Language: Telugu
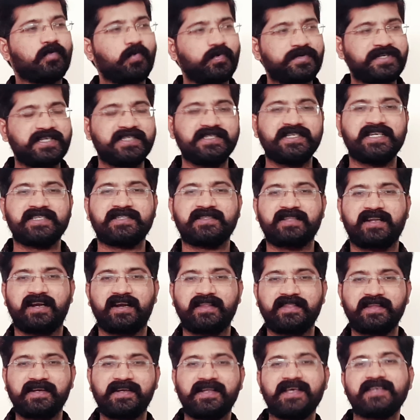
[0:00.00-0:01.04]
దూషించేస్తుంది
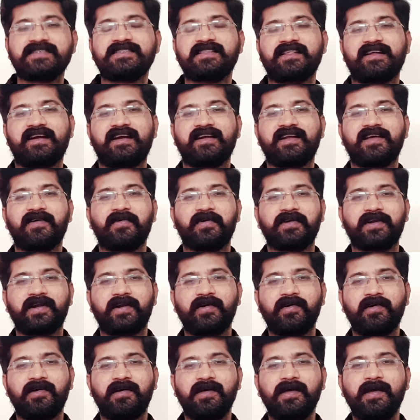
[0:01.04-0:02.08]
నన్ను తిట్టేస్తుందని అంటూ ఉంటాడు